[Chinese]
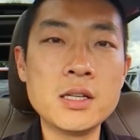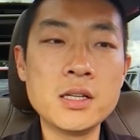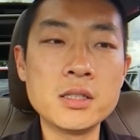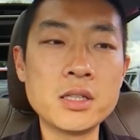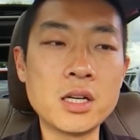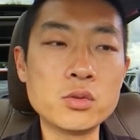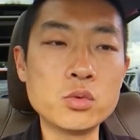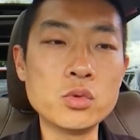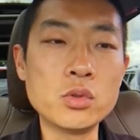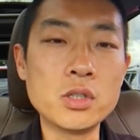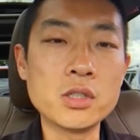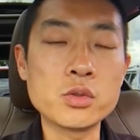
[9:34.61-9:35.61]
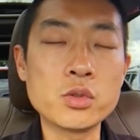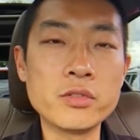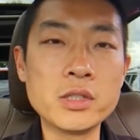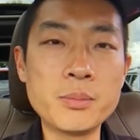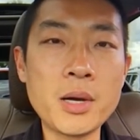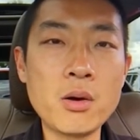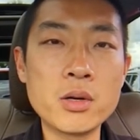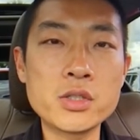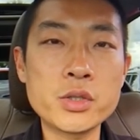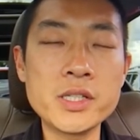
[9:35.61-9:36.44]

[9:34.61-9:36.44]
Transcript: 那如果所谓的 powertrain，